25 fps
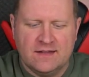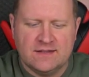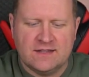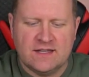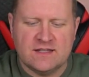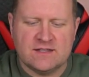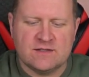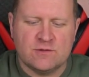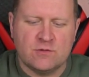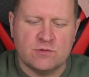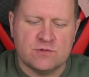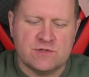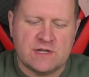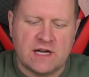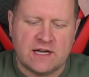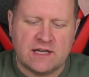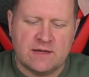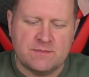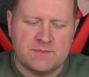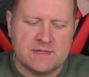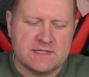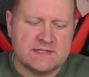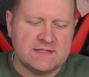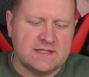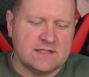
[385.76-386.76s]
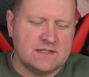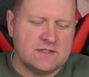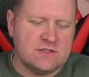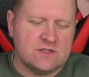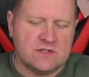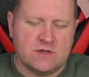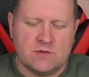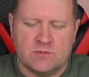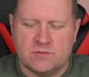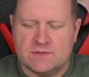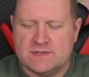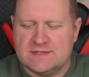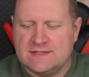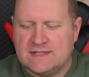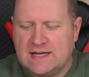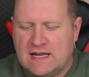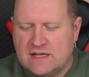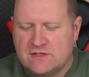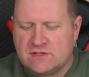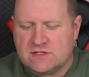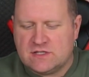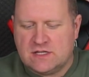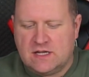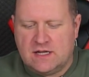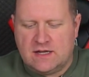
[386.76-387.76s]
Ten z kurczakiem niestety się
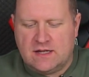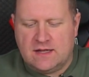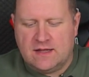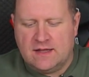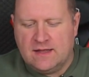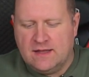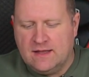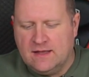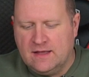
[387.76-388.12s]
strasznie